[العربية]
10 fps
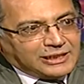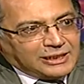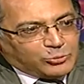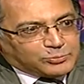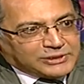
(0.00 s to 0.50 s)

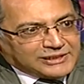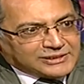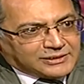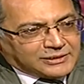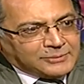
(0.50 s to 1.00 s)

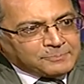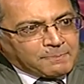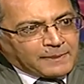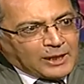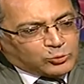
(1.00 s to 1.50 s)
المبتسر
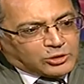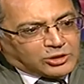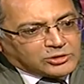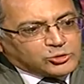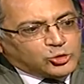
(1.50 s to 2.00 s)
أو
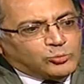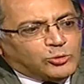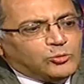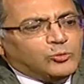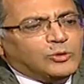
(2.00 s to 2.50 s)
ناقص
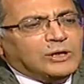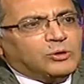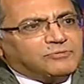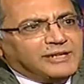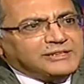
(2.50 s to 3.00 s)
النمو
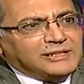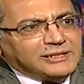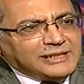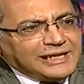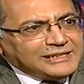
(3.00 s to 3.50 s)
ووفاة
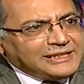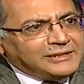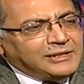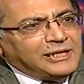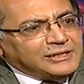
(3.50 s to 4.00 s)

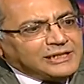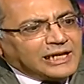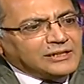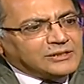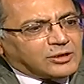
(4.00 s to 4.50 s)
الجنين
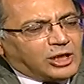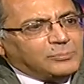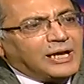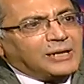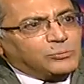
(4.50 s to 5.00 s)
داخل
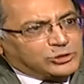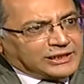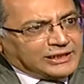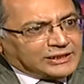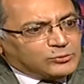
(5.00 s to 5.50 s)
الرحم
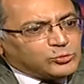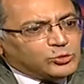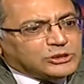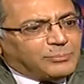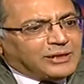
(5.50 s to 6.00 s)
المتكرر
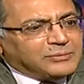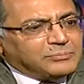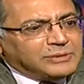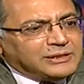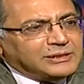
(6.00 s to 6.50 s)
دول طبعا
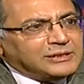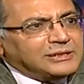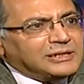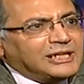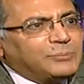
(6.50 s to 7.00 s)
من
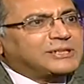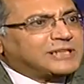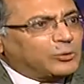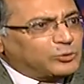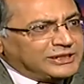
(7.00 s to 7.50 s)
علم
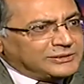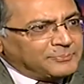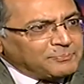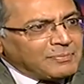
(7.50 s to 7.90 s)
التوليد